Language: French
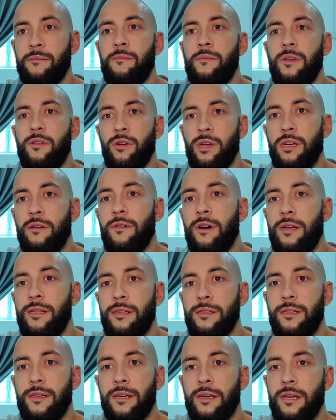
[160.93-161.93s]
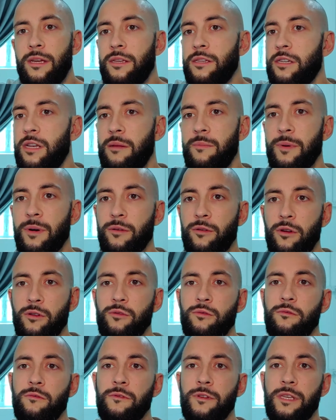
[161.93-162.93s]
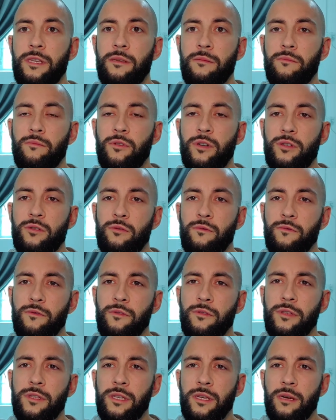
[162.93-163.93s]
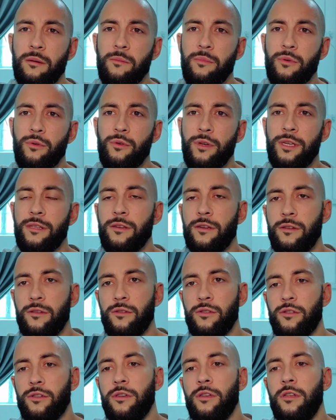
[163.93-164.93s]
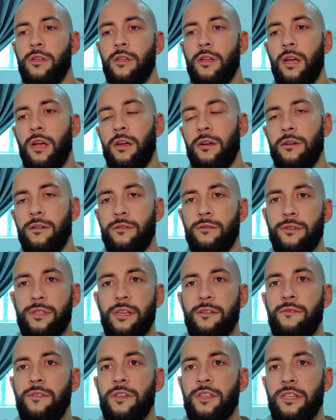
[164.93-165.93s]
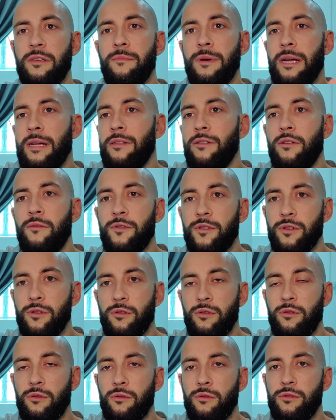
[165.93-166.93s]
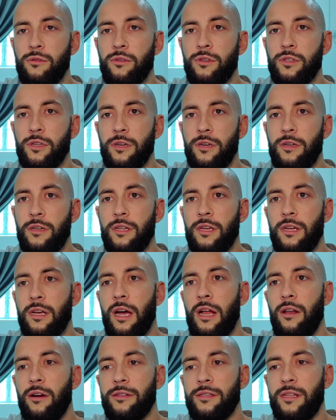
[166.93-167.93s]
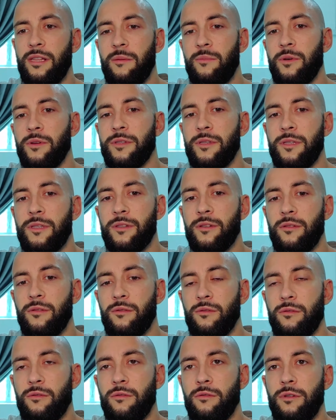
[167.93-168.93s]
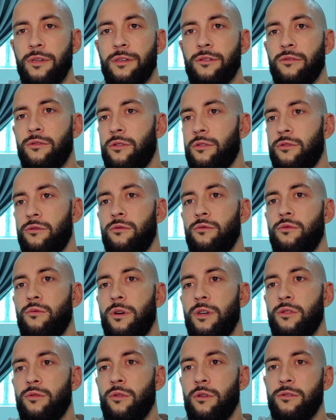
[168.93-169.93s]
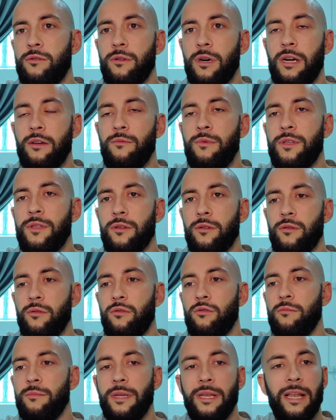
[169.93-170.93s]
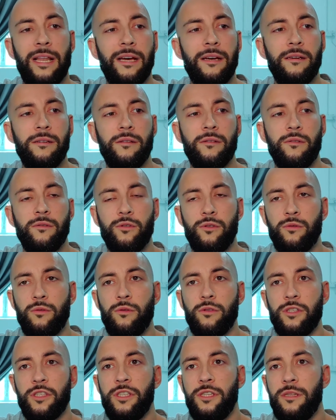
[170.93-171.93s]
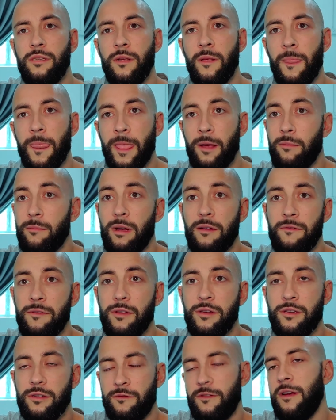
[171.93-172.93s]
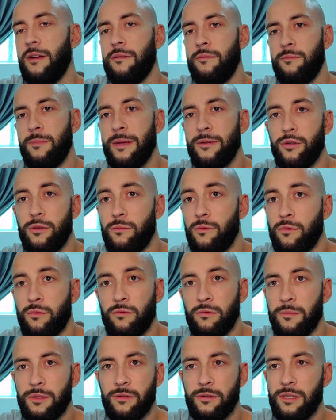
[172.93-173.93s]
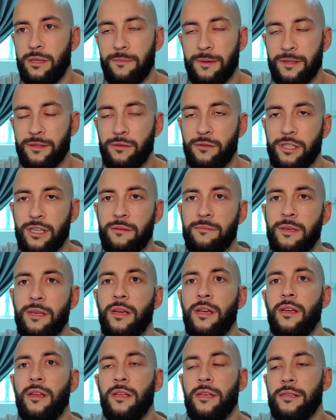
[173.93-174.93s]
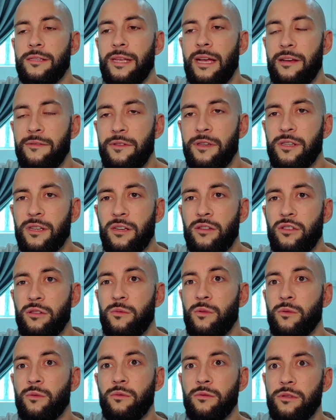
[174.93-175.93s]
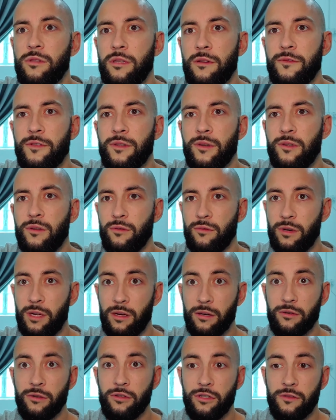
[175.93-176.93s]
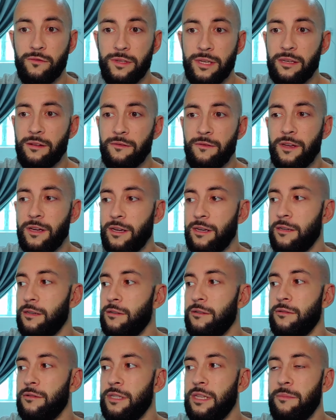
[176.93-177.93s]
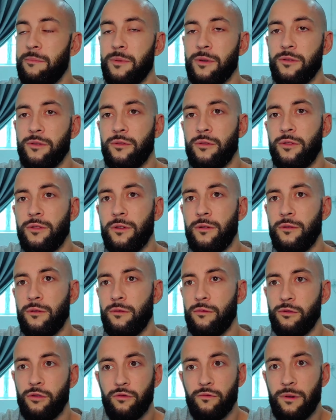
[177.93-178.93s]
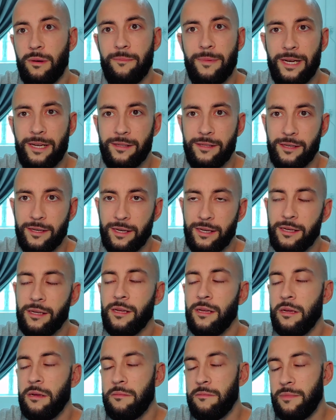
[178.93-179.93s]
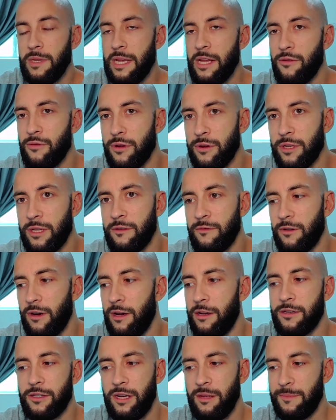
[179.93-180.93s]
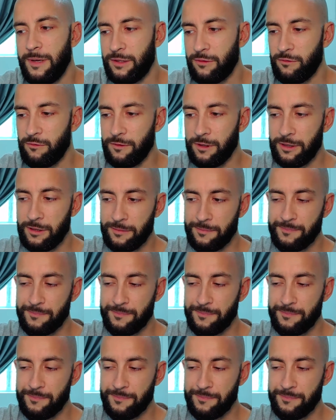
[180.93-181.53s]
Il doit y avoir un intérêt, je ne l'ai pas encore trouvé. Moi je trouve que c'est un peu étrange euh, de t'afficher 900 bah, euros de solde alors que tu as dépensé 100 euros et que dans 2 ou 3 jours tu auras 800 euros. Mais là, au jour J, on m'affiche, enfin pas sur mon compte parce que je sais pas ce que j'ai, mais ça afficherait sur mon compte 900 euros alors que je viens de faire euh, une dépense de 100 euros. Je vois pas l'intérêt. Il doit y en avoir un, je l'ai pas trouvé.